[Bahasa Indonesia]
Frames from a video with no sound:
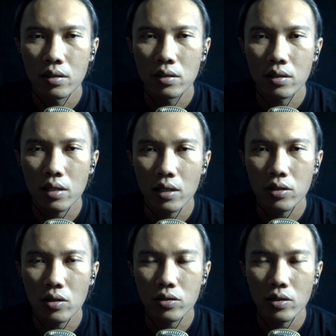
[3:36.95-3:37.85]
setelah
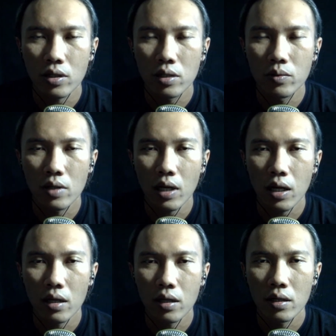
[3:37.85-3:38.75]
selongsongnya dibuka
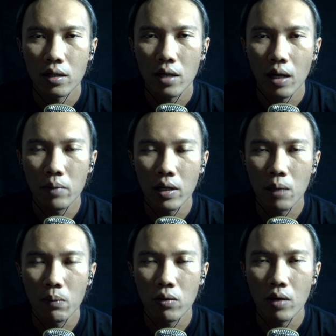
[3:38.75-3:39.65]
ambil
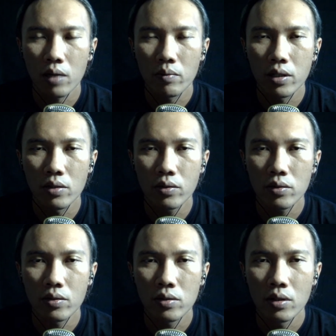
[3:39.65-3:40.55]
kabel warna biru
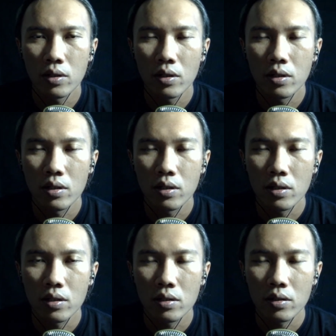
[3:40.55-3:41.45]

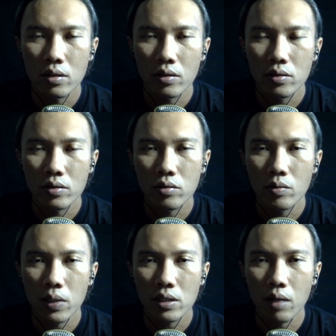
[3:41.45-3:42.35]
terus
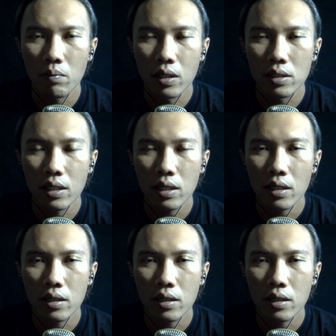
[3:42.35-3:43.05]
kupas kabelnya